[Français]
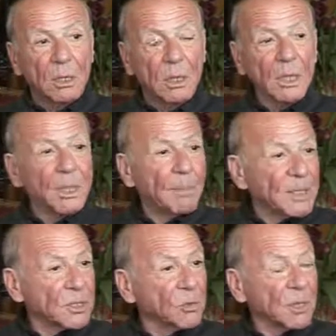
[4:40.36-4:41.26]
qui n'est pas
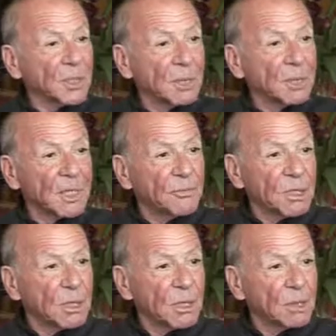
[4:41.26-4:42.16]
historique, qui est
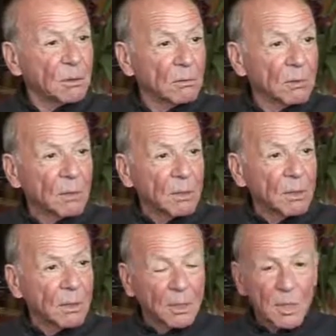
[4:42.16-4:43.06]
métaphysique,
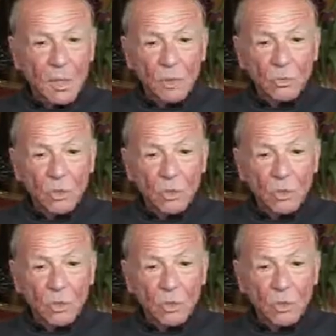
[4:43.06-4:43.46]
qui est du,